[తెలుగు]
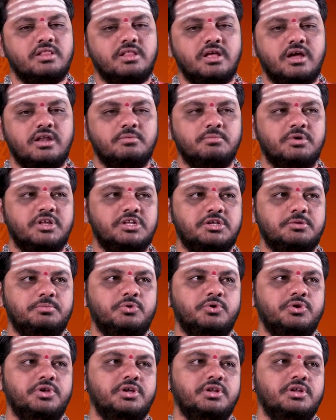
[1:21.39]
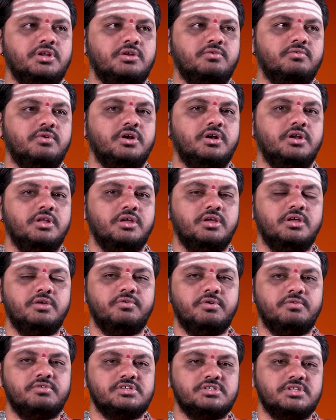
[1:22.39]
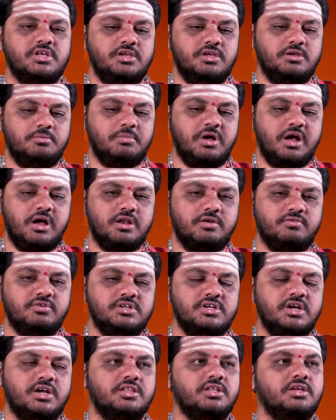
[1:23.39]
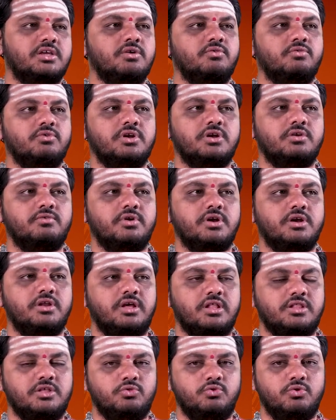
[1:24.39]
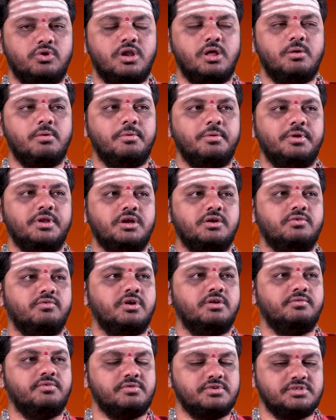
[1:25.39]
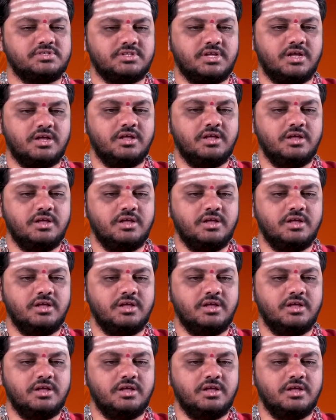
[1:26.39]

దాన్ని మర్చిపోయేటటువంటి వ్యవస్థ ఈ మానవ జాతికే ఉన్నటువంటి అతి దుర్లభమైనటువంటి వ్యవస్థ